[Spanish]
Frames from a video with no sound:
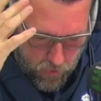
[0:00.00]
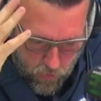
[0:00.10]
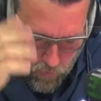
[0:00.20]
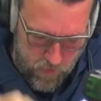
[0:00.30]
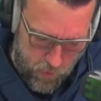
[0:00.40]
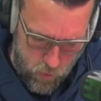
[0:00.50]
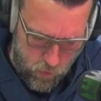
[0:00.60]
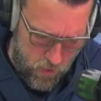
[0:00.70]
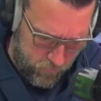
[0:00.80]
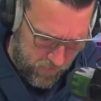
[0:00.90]
yo me
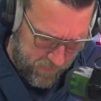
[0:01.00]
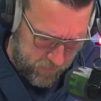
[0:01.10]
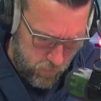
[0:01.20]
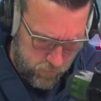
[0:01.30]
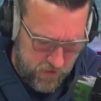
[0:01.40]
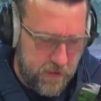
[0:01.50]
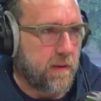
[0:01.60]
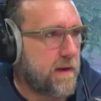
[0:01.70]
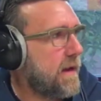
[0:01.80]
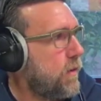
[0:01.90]
pongo en los zapatos sin ir
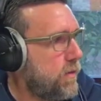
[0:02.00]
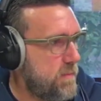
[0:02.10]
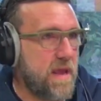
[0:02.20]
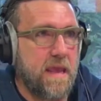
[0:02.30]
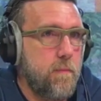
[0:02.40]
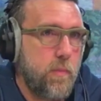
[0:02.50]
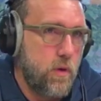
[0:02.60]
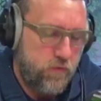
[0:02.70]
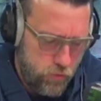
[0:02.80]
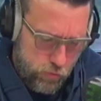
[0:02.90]
más lejos de mi equipo,
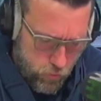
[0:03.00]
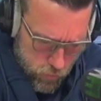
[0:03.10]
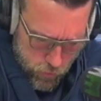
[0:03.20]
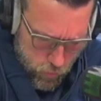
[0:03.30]
que son todos unos